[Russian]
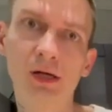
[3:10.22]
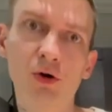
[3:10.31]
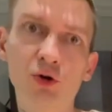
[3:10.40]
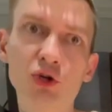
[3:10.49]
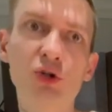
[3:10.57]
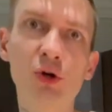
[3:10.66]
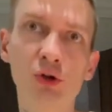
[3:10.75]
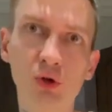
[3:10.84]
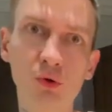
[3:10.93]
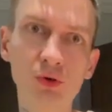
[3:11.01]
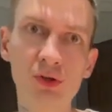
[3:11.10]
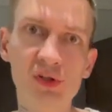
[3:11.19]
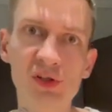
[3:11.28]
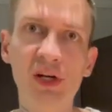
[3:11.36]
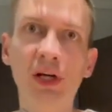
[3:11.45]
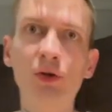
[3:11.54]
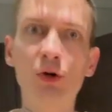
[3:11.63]
ручной труд, за
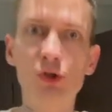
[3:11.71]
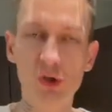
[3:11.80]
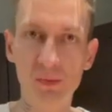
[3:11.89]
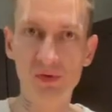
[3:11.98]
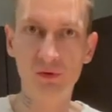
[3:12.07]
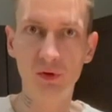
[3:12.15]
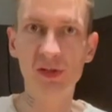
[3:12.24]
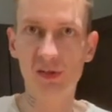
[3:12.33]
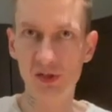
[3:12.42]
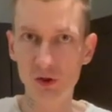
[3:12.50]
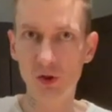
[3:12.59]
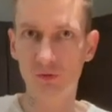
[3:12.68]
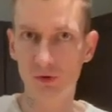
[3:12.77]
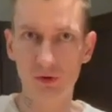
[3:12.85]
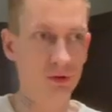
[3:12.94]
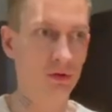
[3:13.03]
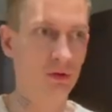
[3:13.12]
который, собственно, у нас идет
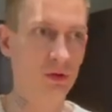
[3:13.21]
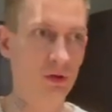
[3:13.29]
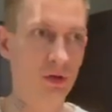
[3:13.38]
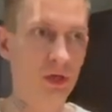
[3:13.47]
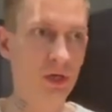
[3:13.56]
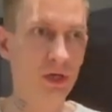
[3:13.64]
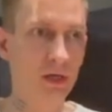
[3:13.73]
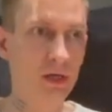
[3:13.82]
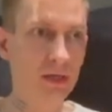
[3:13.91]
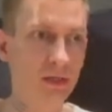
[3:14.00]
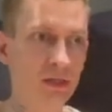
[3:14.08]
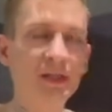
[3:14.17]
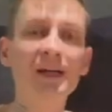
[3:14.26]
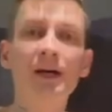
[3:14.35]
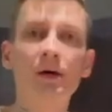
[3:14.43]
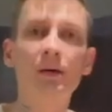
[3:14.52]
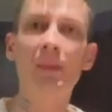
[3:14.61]
э,
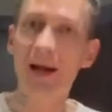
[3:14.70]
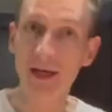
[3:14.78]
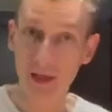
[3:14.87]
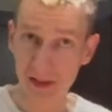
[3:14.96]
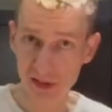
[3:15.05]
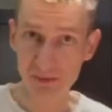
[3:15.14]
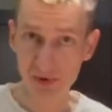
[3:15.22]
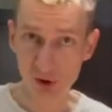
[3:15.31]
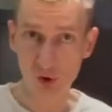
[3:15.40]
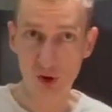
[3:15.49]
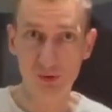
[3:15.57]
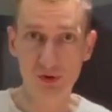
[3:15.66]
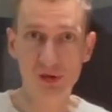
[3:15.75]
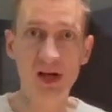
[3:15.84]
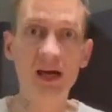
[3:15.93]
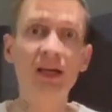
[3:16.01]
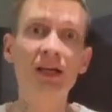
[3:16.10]
не маленькая себестоимость,
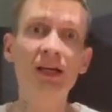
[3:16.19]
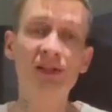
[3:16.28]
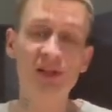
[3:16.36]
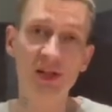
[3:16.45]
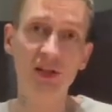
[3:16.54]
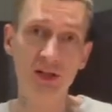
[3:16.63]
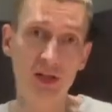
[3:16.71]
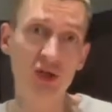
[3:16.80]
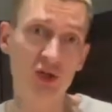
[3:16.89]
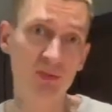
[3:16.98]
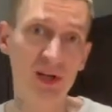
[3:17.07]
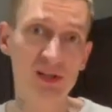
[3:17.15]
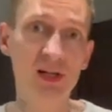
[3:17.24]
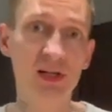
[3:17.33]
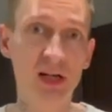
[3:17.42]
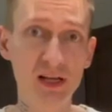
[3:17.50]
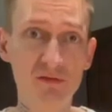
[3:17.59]
да, и цены на наши
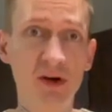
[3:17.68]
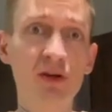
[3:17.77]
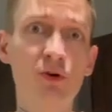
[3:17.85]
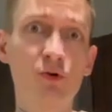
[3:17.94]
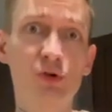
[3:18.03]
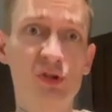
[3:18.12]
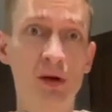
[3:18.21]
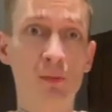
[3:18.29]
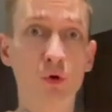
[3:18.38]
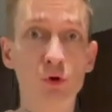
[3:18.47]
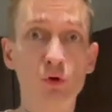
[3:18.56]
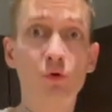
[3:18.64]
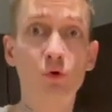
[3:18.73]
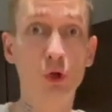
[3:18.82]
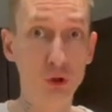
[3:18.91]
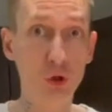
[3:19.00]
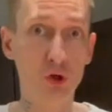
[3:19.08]
браслеты, они варьируются там от 2
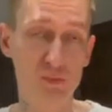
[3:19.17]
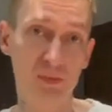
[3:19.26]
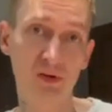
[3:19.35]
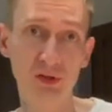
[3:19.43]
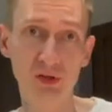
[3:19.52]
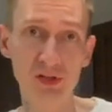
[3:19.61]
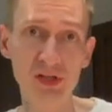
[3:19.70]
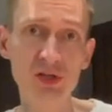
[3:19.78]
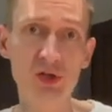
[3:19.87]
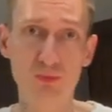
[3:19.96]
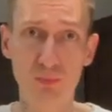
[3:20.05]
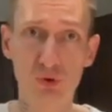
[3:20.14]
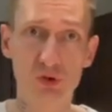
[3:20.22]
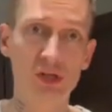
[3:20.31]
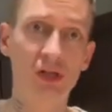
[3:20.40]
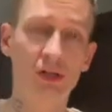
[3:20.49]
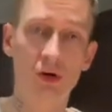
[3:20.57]
до 3,5 тысяч,
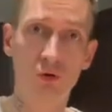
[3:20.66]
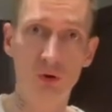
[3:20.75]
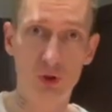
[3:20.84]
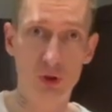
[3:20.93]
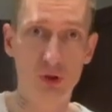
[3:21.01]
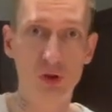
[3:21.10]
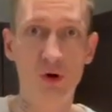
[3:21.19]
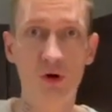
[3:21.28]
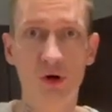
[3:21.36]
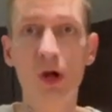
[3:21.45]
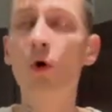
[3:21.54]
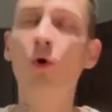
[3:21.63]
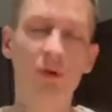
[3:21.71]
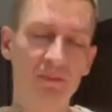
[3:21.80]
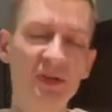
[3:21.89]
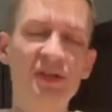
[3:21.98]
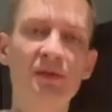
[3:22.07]
бусы это от 4,
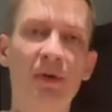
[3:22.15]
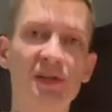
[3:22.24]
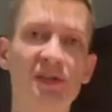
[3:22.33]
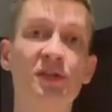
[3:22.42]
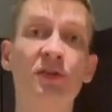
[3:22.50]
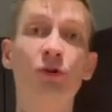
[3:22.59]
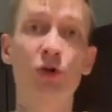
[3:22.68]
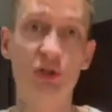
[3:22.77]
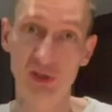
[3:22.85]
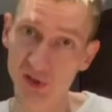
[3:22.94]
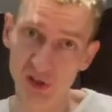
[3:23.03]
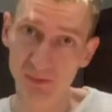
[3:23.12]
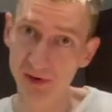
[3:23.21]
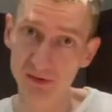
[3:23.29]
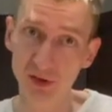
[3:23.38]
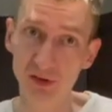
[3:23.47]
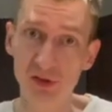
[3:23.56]
от 5, простите, до
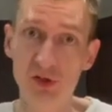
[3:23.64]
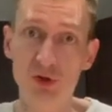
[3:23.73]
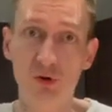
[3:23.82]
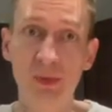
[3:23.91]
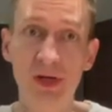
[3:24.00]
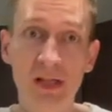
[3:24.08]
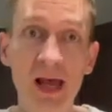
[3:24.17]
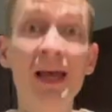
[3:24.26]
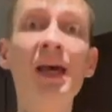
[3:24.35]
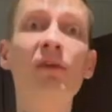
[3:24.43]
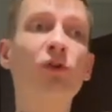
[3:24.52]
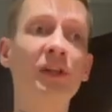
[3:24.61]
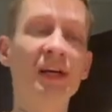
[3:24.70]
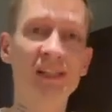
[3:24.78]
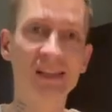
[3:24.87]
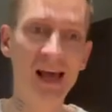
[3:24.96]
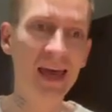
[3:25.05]
6,5 тысяч рублей, да, вот
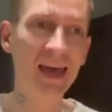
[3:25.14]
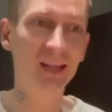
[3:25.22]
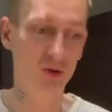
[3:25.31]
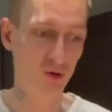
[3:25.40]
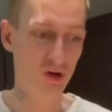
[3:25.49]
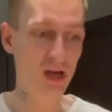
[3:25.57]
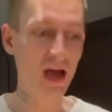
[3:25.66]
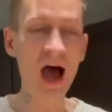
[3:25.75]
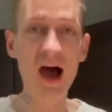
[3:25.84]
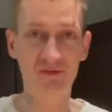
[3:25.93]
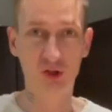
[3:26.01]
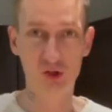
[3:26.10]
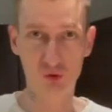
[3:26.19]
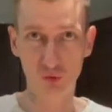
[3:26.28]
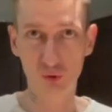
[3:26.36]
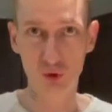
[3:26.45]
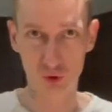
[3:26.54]
за эту
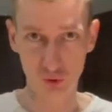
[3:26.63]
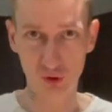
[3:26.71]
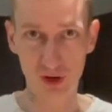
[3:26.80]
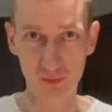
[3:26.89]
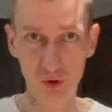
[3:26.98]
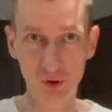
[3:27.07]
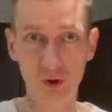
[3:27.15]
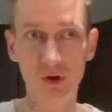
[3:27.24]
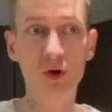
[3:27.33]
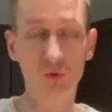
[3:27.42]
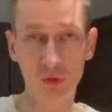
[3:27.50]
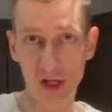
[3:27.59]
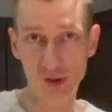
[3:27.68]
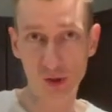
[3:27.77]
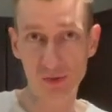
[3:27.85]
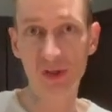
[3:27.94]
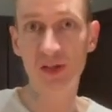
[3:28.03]
авторскую ручную работу у нас,
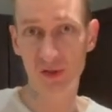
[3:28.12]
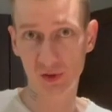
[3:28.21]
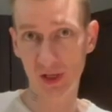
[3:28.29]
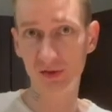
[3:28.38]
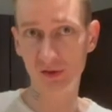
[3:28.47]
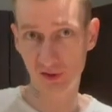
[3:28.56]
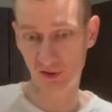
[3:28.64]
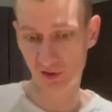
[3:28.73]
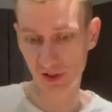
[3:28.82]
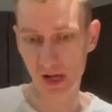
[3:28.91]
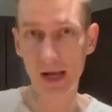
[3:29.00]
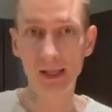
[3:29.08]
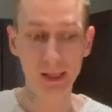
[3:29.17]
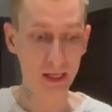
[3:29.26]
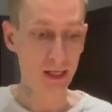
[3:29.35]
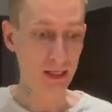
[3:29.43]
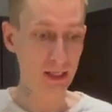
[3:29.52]
собственно, и складывается цена.
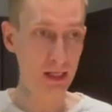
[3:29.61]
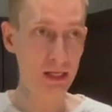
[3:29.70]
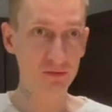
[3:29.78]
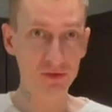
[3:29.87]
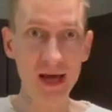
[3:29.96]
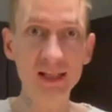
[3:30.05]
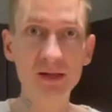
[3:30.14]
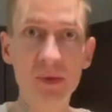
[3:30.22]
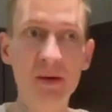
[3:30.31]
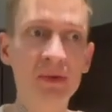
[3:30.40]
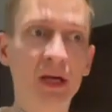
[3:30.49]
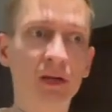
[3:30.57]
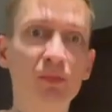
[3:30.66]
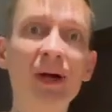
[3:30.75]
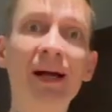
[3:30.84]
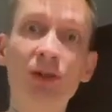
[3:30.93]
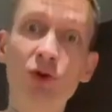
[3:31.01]
И в данный момент
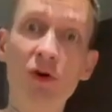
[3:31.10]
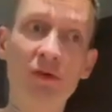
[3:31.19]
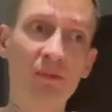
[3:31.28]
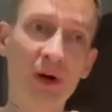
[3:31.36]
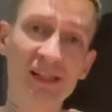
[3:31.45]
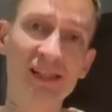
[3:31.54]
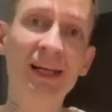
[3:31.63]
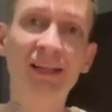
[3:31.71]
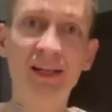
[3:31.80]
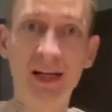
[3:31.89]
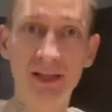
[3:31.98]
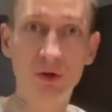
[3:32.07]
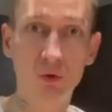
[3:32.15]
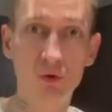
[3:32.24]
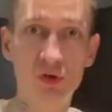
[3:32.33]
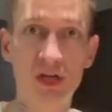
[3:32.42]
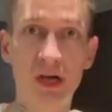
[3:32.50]
мы готовим браслеты к
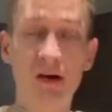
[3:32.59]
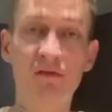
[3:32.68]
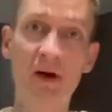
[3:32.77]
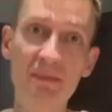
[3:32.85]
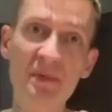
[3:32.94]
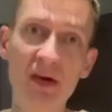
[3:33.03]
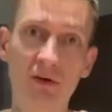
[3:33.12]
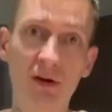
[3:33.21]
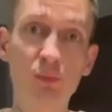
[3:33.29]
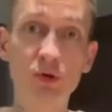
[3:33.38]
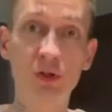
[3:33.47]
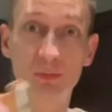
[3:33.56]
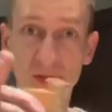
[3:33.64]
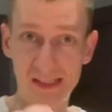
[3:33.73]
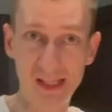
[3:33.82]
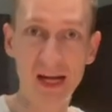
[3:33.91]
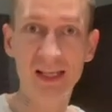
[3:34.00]
отгрузке. Во-первых, будет
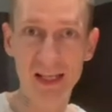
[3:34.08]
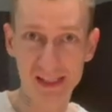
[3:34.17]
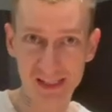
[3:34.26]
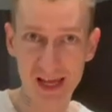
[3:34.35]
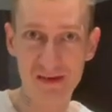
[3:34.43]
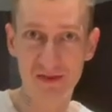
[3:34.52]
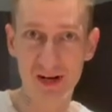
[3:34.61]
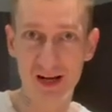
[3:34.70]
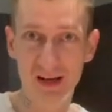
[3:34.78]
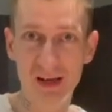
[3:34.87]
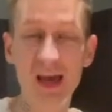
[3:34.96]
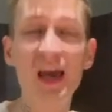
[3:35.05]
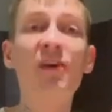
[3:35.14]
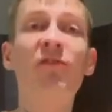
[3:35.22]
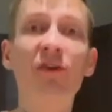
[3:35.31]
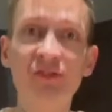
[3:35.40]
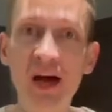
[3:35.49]
быстрее доставка.
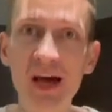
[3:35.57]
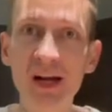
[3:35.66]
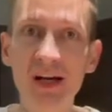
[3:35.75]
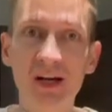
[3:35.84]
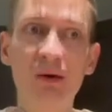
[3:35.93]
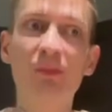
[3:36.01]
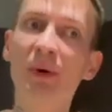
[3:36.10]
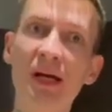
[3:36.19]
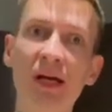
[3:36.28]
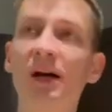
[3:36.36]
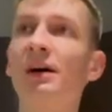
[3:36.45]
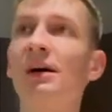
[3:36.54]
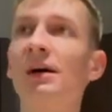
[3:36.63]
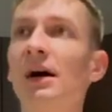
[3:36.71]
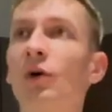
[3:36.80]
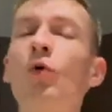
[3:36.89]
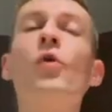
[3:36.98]
Во-вторых, мы э,
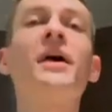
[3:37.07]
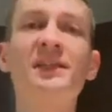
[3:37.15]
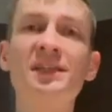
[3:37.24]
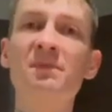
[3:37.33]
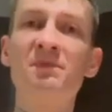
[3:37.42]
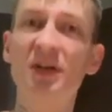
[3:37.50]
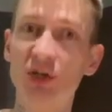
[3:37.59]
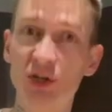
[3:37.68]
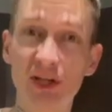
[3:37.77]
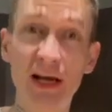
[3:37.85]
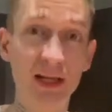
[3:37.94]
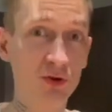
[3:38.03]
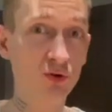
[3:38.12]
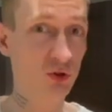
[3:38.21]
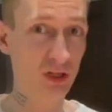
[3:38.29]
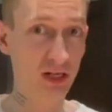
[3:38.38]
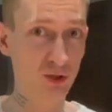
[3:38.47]
кое-где пересчитали
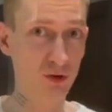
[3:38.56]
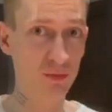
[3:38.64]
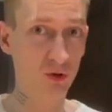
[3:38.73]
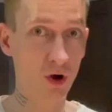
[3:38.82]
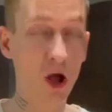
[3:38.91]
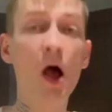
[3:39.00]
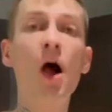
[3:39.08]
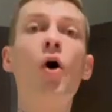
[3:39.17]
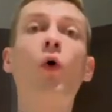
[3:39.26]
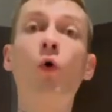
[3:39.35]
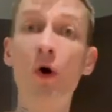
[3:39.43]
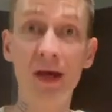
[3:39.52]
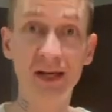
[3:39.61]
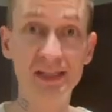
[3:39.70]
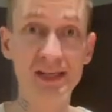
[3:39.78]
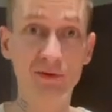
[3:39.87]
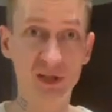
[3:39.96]
юнит-экономику
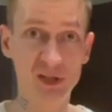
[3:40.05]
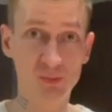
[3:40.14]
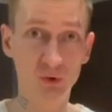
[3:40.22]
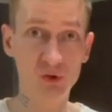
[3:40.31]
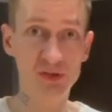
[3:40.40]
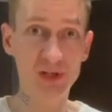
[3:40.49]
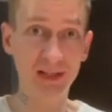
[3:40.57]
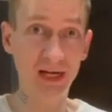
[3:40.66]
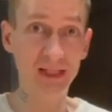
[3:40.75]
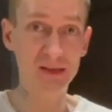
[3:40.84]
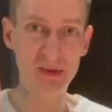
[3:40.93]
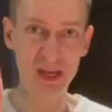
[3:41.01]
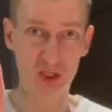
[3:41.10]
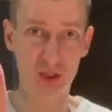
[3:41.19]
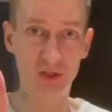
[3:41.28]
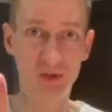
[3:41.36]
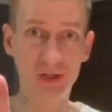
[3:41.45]
кое-где у нас будут затраты
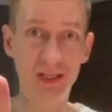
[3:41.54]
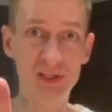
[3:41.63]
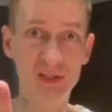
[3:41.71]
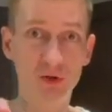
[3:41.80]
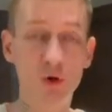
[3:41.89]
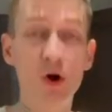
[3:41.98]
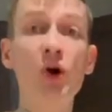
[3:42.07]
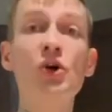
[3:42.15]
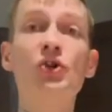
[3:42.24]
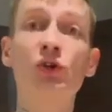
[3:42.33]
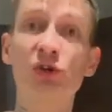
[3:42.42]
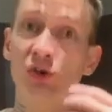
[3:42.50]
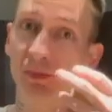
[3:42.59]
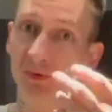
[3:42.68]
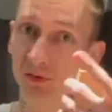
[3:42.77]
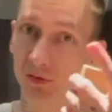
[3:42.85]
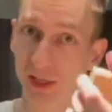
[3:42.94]
меньше на логистику, что,
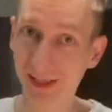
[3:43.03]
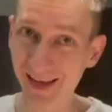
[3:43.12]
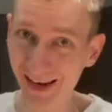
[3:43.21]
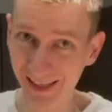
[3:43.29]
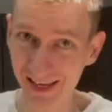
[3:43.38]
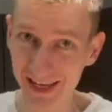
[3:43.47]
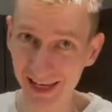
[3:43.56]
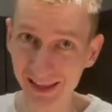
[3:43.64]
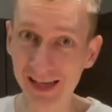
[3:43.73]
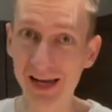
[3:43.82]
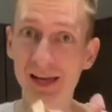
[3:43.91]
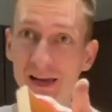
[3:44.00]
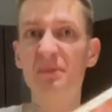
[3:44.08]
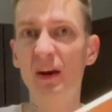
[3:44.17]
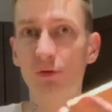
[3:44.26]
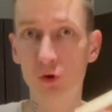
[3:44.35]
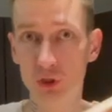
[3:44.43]
собственно, для клиента, в
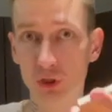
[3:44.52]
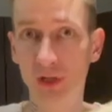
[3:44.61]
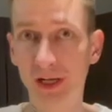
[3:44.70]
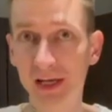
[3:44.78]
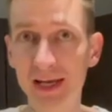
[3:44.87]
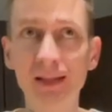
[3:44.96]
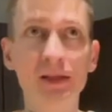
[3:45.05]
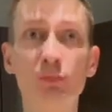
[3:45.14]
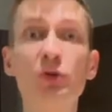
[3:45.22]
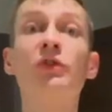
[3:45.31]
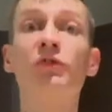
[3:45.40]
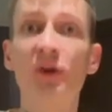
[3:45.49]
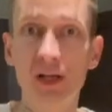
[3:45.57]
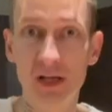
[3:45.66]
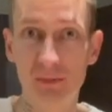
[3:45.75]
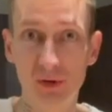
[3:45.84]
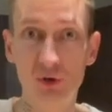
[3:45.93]
первую очередь для клиента, будет
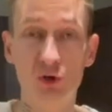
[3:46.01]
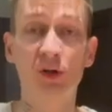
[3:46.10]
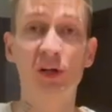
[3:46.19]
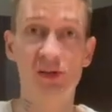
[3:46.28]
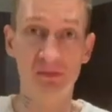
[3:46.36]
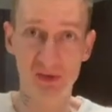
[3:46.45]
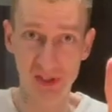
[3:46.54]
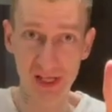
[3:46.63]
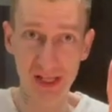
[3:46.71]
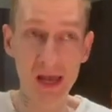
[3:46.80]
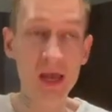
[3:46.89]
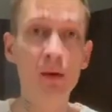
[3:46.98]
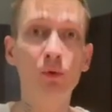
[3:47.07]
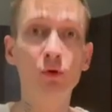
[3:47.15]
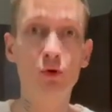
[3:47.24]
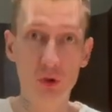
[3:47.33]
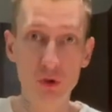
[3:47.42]
выгоднее, потому что у нас там цены
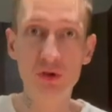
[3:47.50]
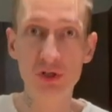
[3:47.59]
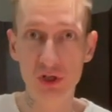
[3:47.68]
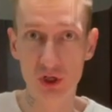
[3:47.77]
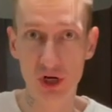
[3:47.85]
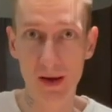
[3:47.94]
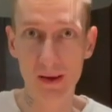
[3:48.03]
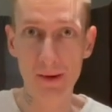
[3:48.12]
будут чуть ниже.